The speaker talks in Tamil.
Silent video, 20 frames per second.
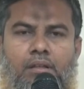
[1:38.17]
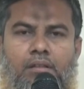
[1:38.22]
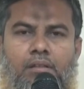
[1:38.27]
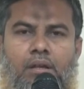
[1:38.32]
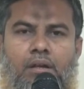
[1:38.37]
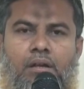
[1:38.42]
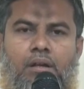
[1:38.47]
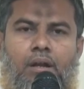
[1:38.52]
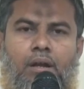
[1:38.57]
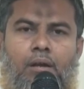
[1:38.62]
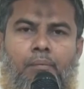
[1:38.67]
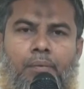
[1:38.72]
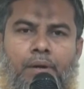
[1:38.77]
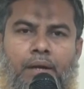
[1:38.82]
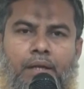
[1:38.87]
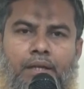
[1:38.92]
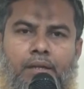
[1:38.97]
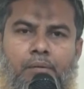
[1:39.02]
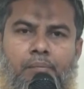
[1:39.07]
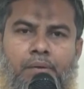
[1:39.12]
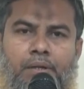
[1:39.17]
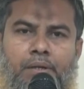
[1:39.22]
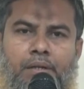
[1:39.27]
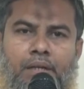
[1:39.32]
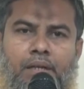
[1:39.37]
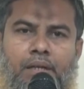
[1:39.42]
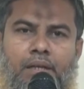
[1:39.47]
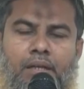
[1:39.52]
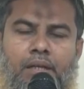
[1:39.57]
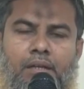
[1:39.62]
தன்னால் படைக்கப்பட்ட
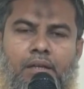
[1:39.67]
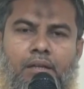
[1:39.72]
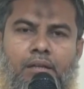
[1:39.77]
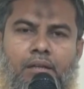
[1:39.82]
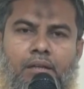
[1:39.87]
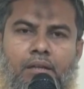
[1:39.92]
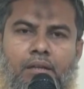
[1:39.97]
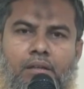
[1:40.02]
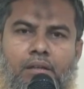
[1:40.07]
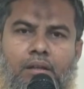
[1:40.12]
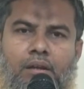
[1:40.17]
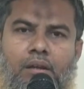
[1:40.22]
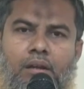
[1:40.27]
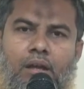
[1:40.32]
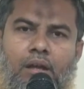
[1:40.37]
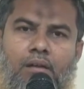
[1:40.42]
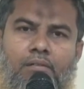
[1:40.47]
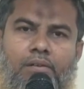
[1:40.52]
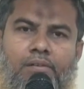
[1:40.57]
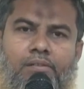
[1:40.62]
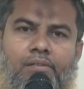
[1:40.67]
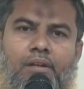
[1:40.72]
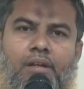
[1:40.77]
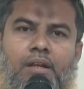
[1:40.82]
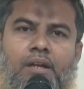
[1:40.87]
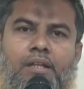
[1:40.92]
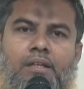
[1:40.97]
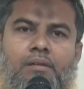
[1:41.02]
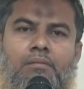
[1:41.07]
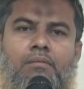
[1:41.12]
எல்லா
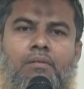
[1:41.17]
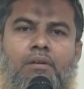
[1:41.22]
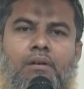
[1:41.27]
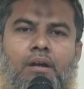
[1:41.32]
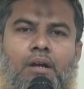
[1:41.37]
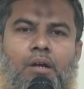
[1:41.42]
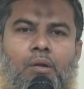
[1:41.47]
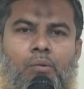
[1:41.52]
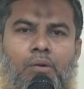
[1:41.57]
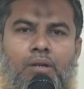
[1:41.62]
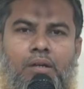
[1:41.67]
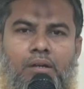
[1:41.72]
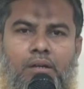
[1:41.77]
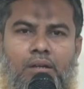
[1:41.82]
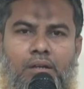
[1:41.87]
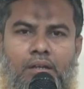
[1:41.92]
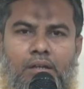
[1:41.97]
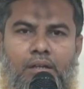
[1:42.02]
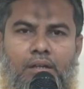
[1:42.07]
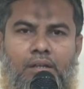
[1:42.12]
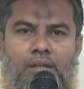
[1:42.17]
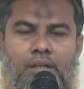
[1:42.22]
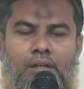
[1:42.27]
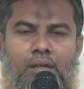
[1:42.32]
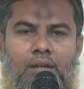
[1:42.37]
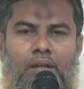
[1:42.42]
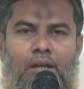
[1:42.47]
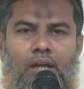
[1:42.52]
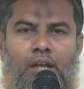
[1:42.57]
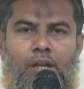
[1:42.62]
வஸ்துக்களையும் கடவுள் என்று
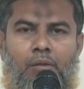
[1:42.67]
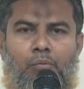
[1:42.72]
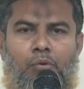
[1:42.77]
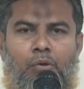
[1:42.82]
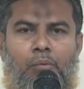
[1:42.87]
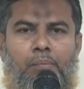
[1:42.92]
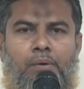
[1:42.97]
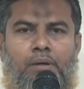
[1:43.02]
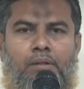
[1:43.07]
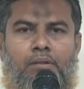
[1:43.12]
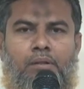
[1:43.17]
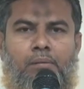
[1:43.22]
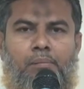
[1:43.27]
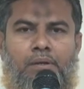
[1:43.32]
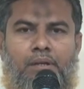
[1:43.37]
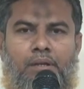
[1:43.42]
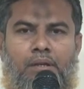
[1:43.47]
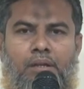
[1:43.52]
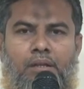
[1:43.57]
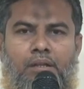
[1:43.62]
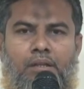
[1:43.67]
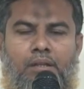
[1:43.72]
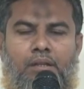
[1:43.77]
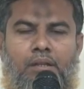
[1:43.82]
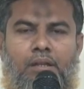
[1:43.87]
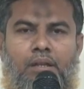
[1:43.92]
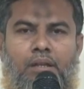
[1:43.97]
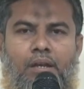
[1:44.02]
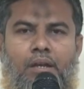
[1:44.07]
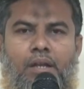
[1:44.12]
அறிமுகப்படுத்தப்படுகிறது
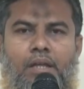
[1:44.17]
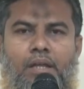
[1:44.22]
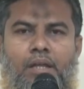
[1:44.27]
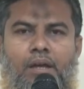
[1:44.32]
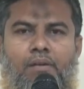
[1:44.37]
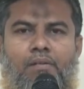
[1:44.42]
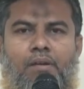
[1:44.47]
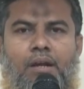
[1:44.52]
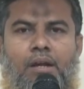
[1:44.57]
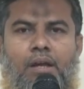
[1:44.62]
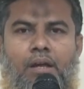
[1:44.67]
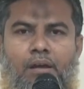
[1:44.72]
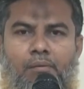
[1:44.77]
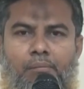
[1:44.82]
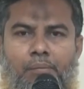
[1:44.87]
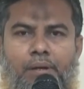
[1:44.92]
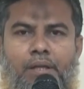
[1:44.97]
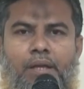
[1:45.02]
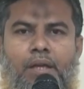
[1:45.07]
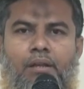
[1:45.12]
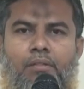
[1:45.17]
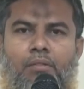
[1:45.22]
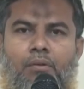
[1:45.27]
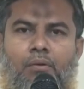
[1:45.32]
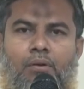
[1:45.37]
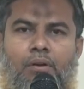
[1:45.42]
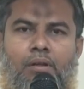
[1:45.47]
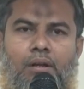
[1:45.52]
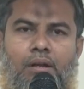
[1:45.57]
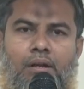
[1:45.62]
இல்லை அவர்கள் அப்படி அறிந்து
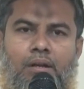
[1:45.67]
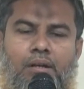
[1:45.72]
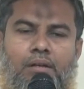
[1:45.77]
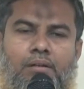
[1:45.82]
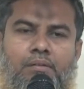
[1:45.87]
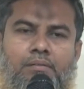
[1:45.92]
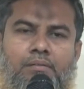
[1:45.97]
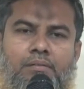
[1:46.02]
கொள்கிறார்கள்